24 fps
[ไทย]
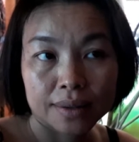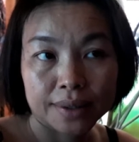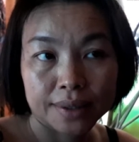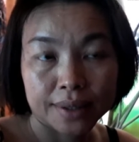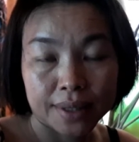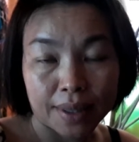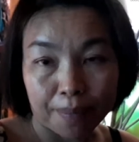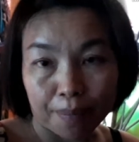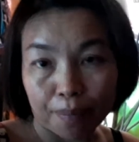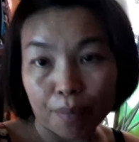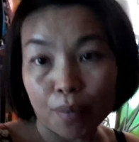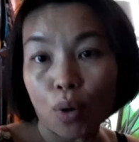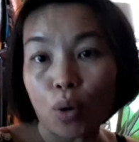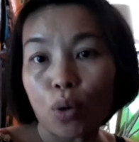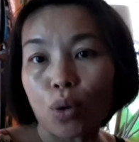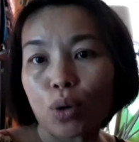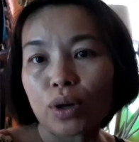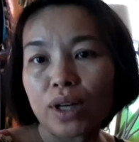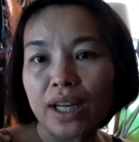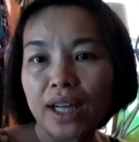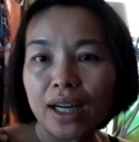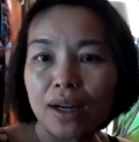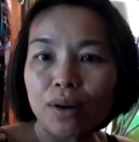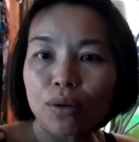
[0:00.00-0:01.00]
สิบโมง
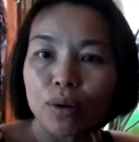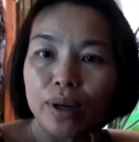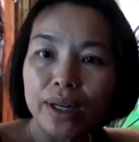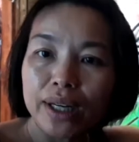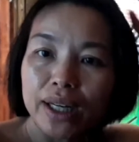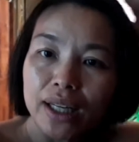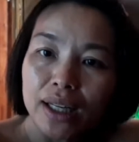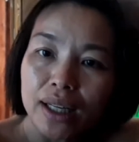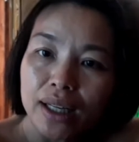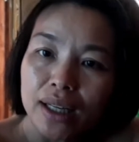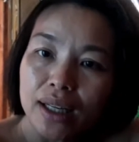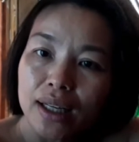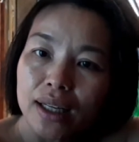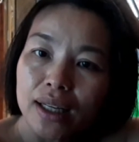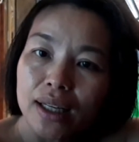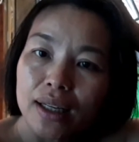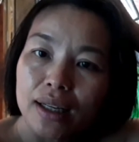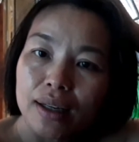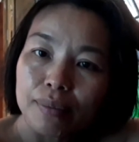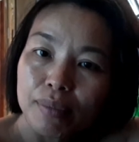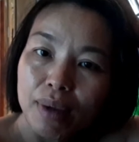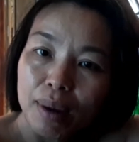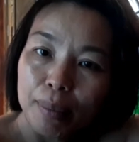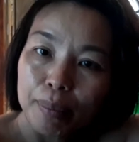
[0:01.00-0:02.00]
นะคะ วันนี้
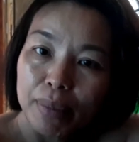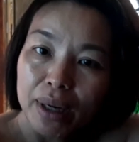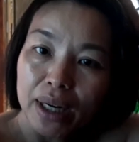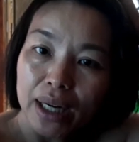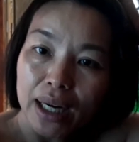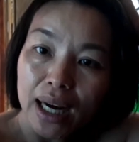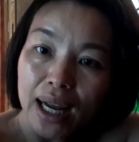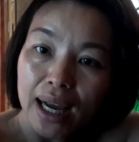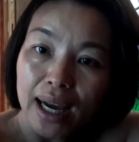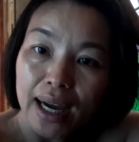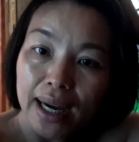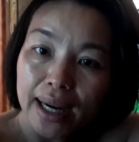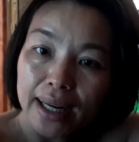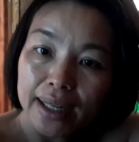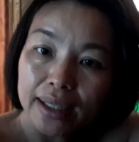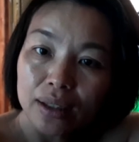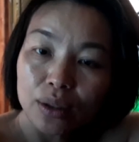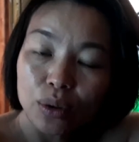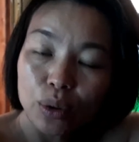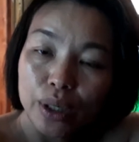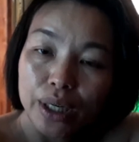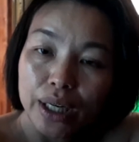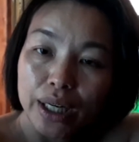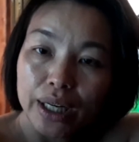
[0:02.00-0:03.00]
มาเปิดร้าน
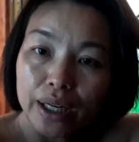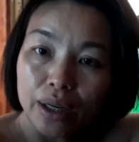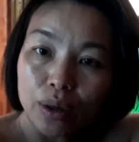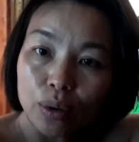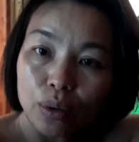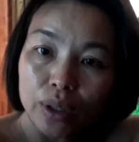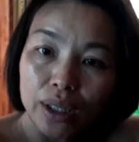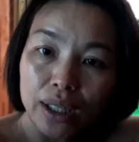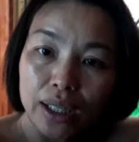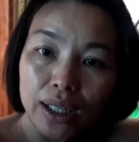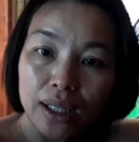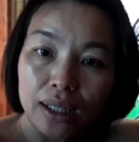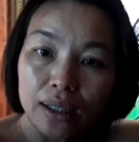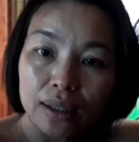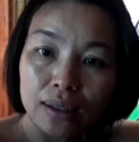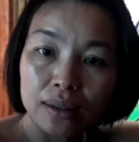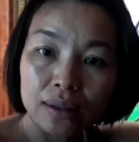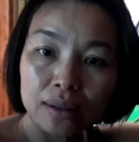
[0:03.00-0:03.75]
คนเดียวนะคะ